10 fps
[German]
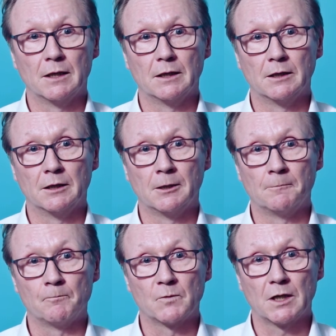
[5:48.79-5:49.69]

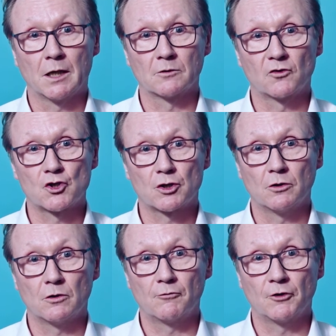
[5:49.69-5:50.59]
ähm, ja, zur
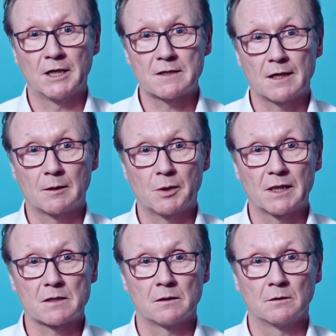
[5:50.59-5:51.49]
Steuerung von
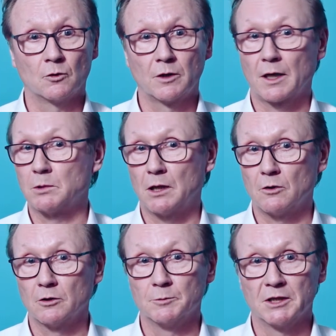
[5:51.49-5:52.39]
Netzengpässen und aber
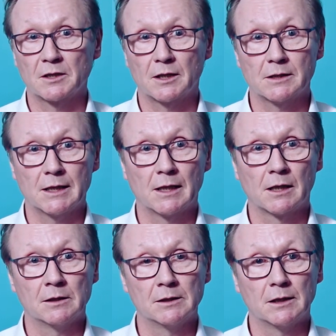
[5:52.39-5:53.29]
auch im
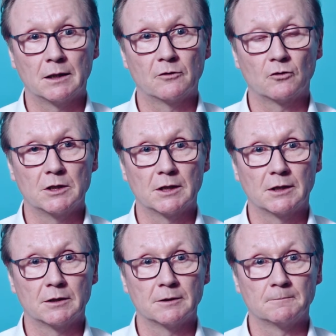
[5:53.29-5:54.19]
Intraday-Handel. Also hier
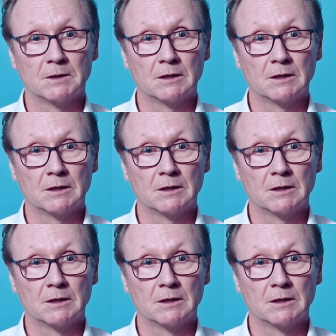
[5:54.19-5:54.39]
eine